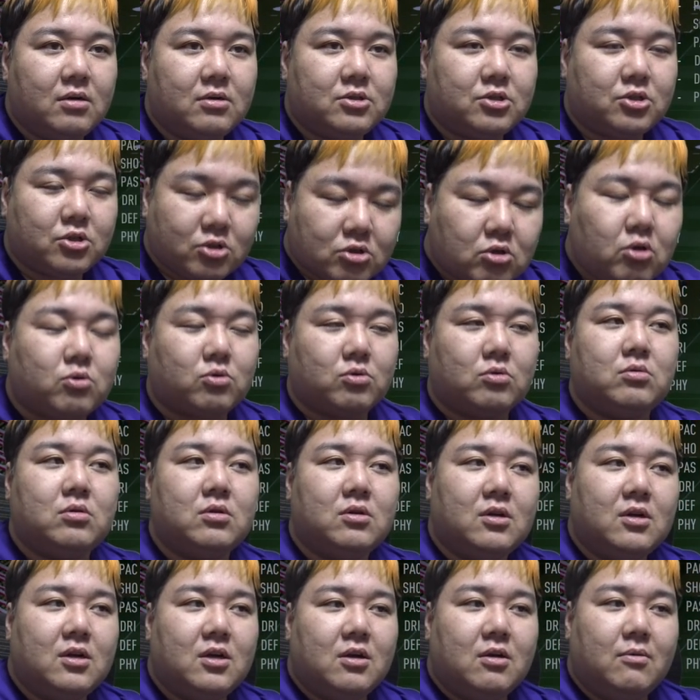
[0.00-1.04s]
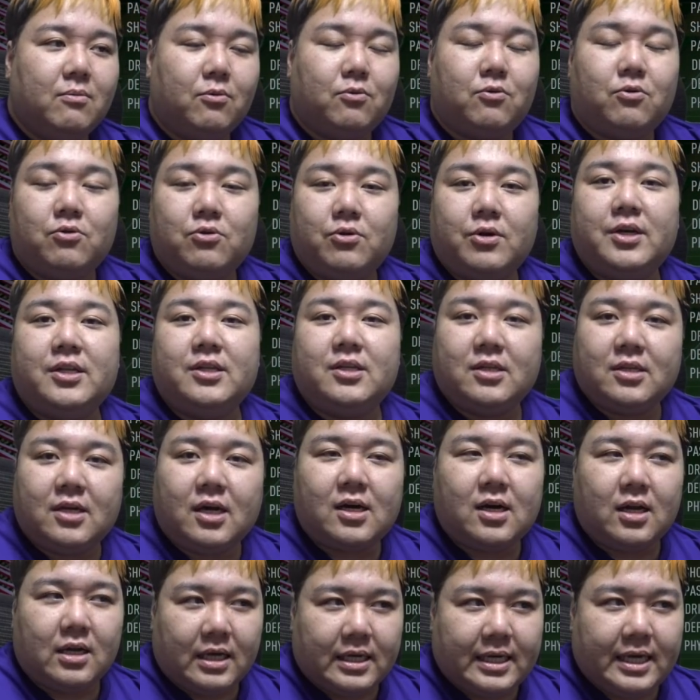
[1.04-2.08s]
ちょっと、この辺ね、な
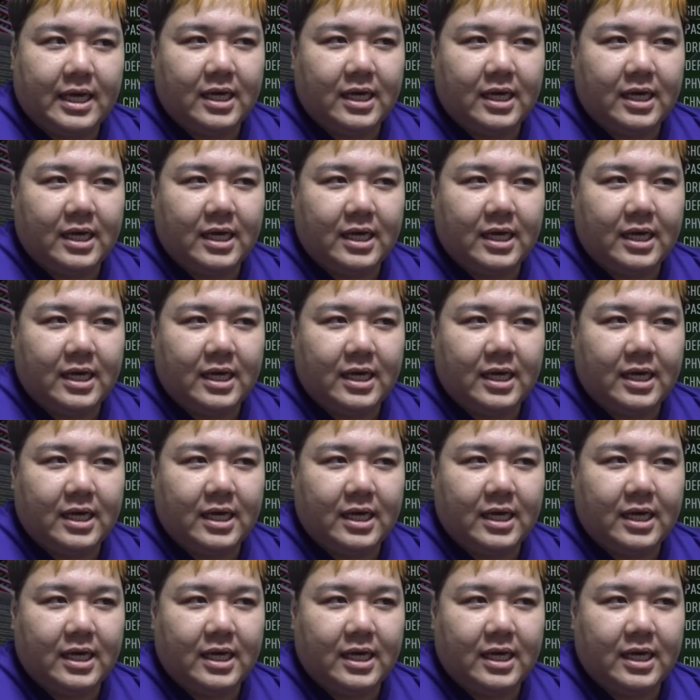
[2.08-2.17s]
んかね、